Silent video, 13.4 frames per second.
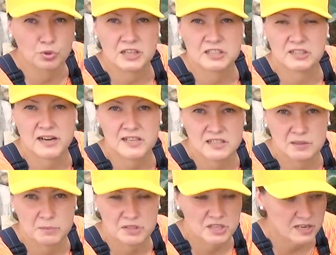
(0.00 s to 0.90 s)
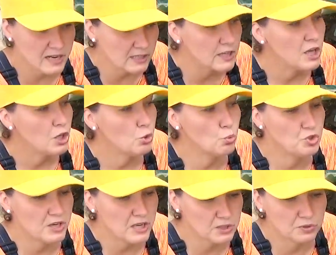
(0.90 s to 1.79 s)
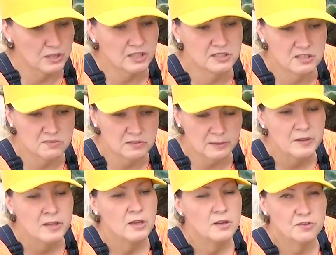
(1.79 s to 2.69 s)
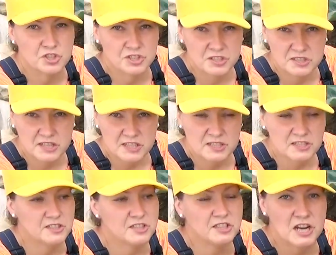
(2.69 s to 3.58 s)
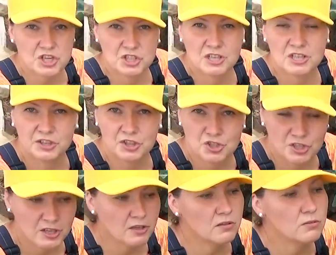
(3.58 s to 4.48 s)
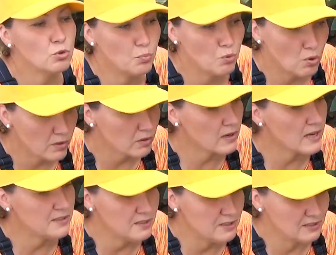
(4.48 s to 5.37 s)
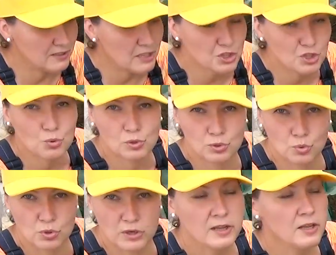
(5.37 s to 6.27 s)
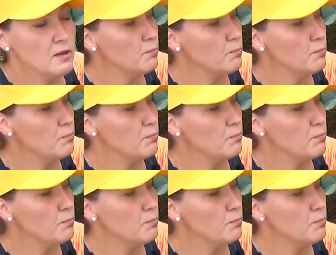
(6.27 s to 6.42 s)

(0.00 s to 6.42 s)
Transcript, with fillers: как строительный материал и участвуют активно в жизнедеятельности каждой клеточки любой растительной нашей культуры.